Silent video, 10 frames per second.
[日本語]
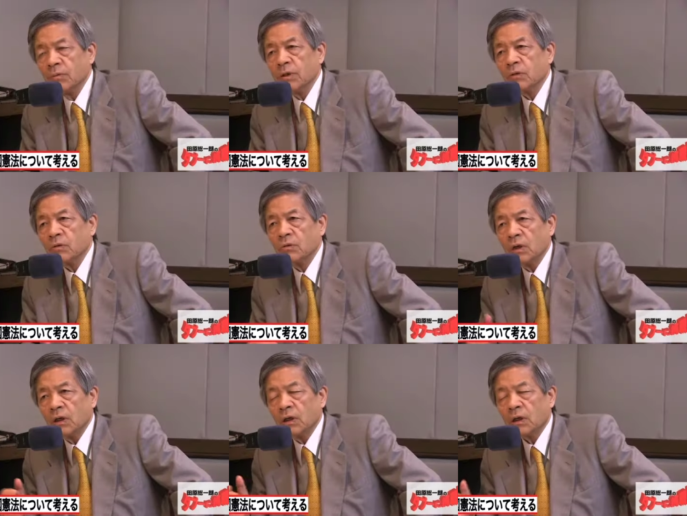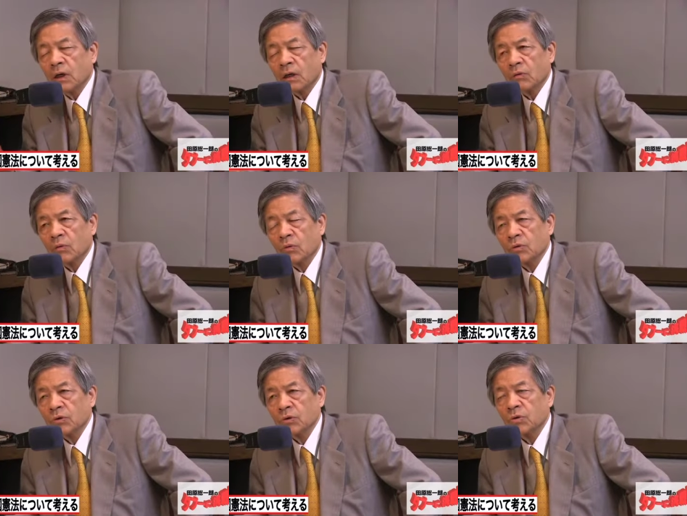自民党はあの
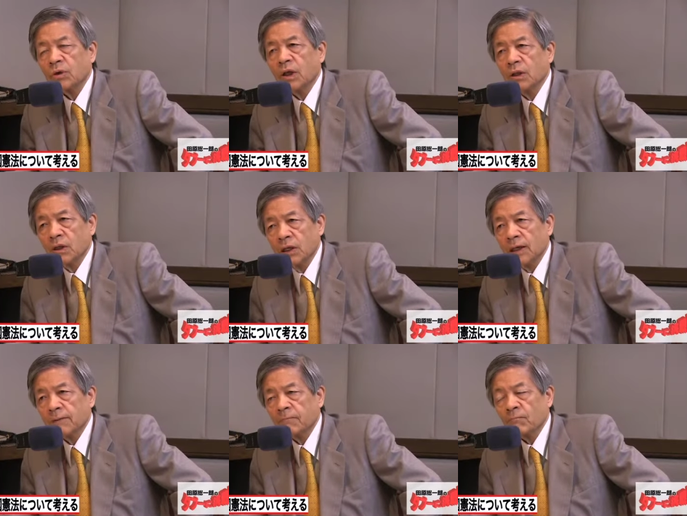ごじゅうごねんに、はい、